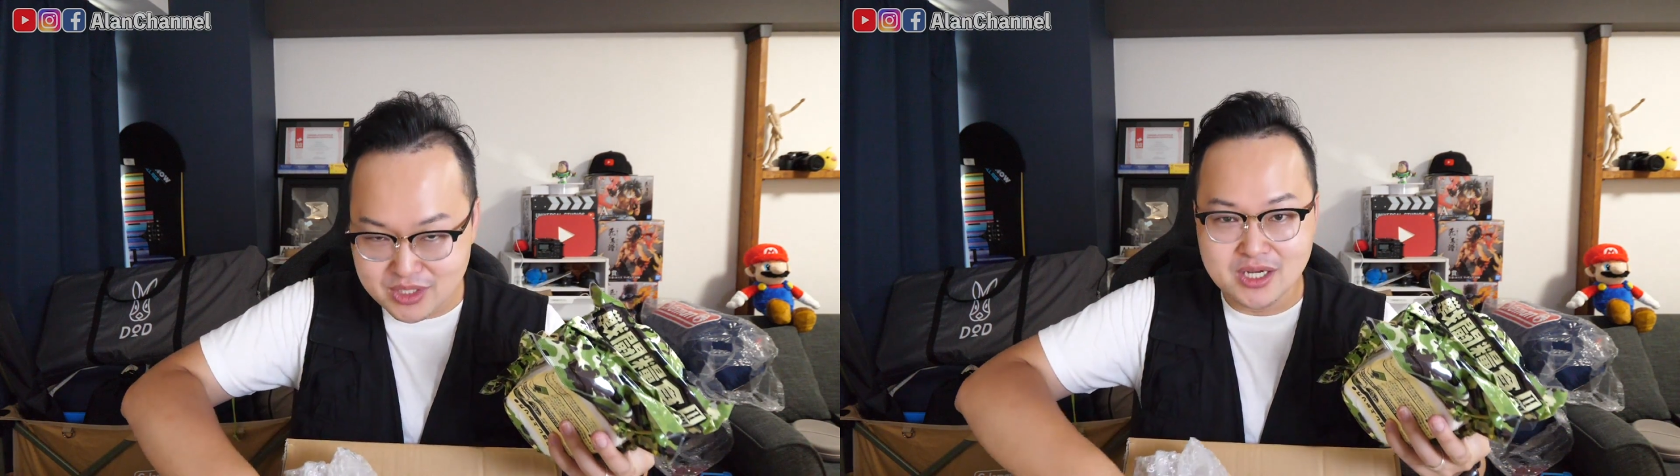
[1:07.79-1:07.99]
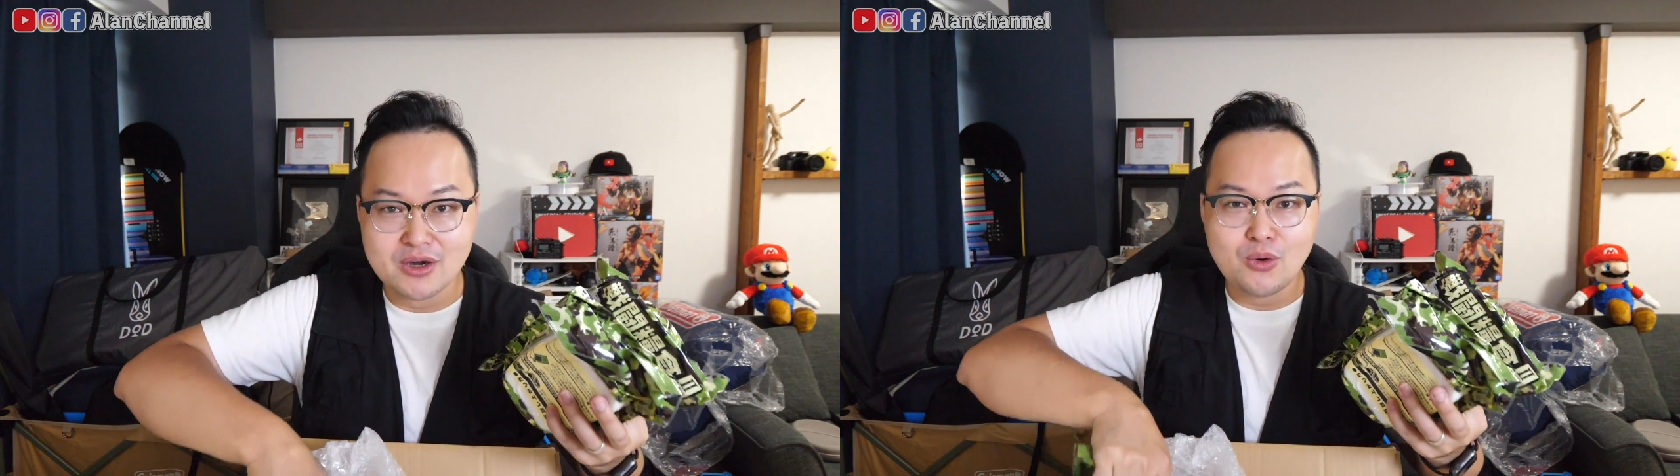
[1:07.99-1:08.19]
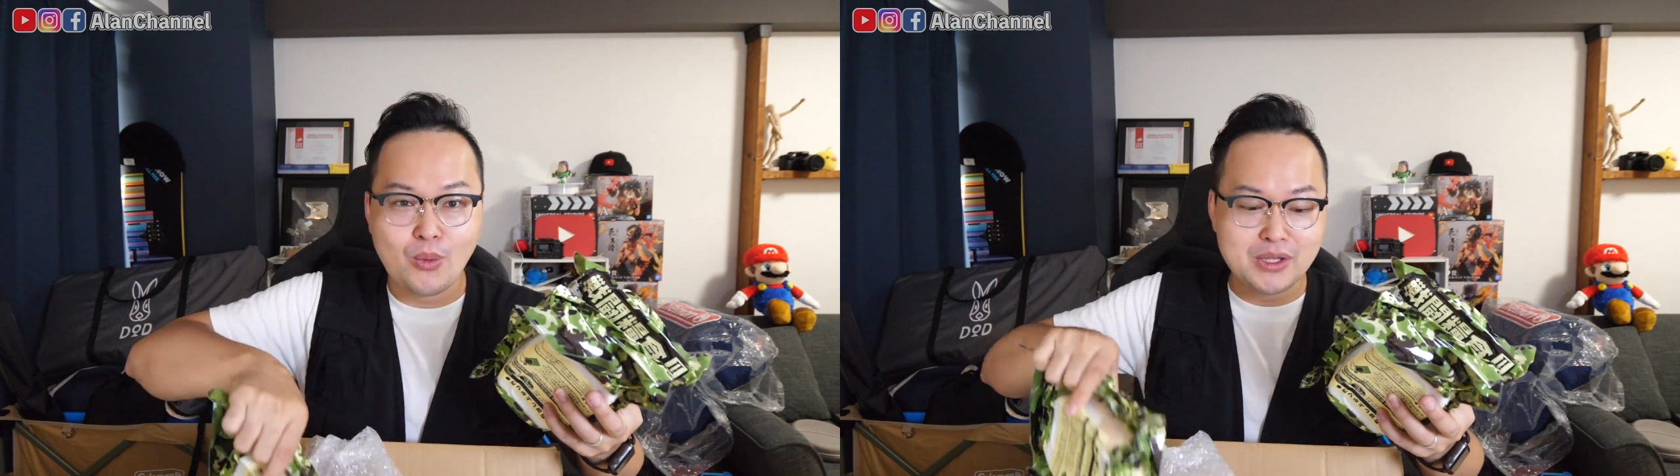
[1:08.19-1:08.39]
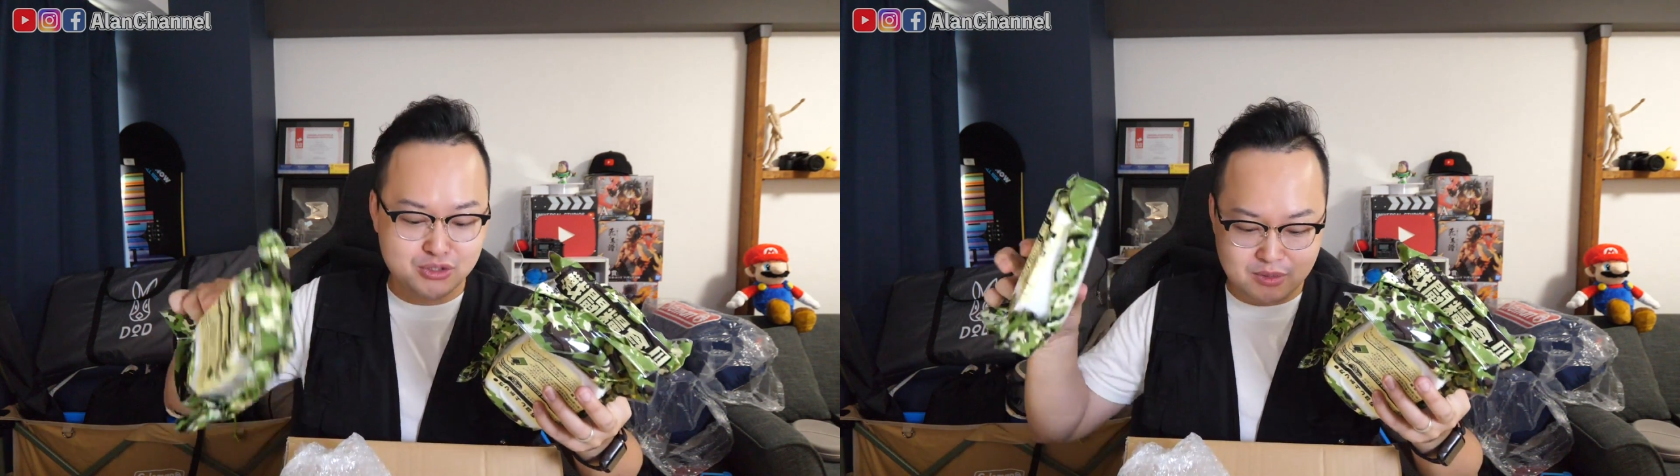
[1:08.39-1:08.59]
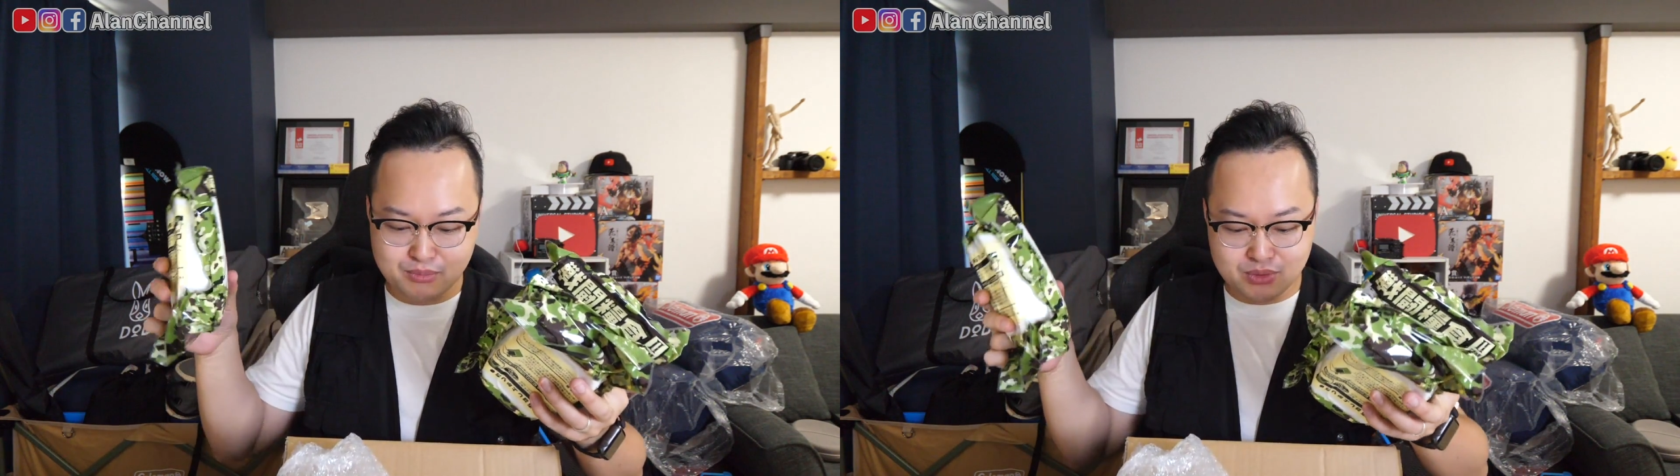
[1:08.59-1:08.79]
物呢完
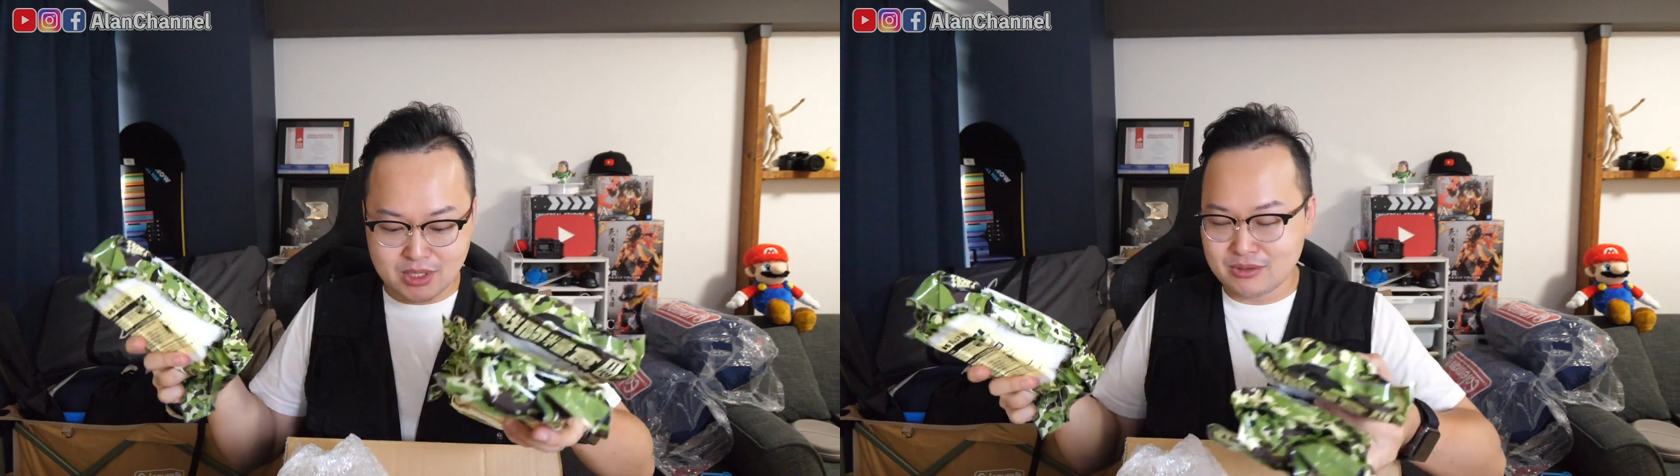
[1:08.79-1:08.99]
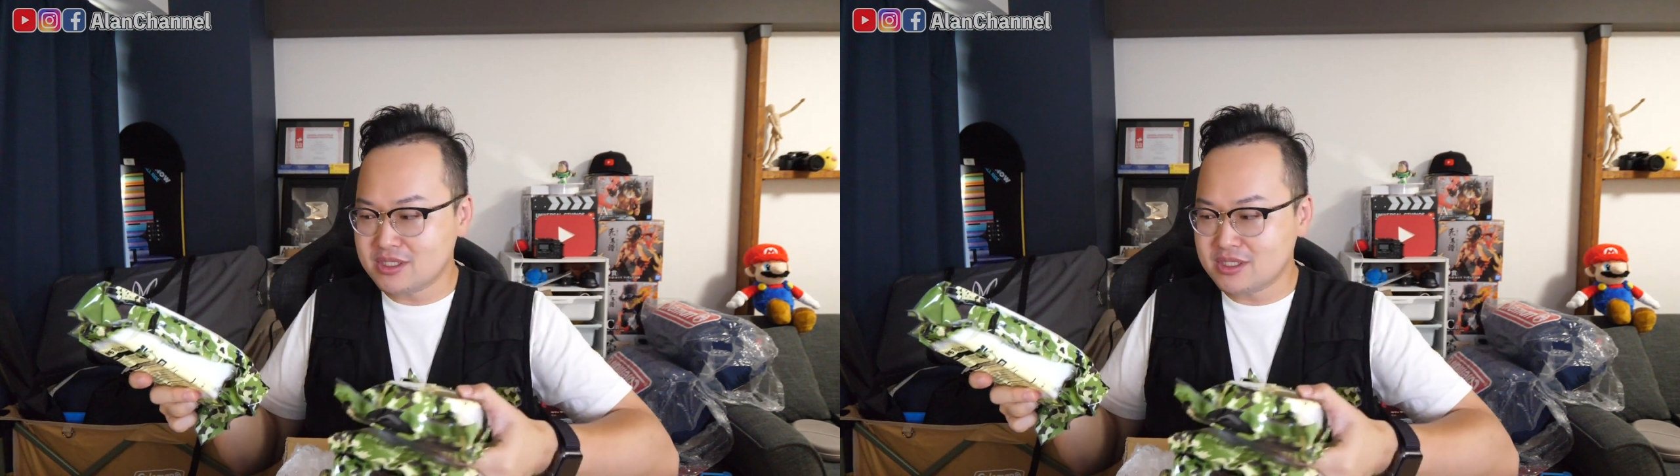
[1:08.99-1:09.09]
全不一样。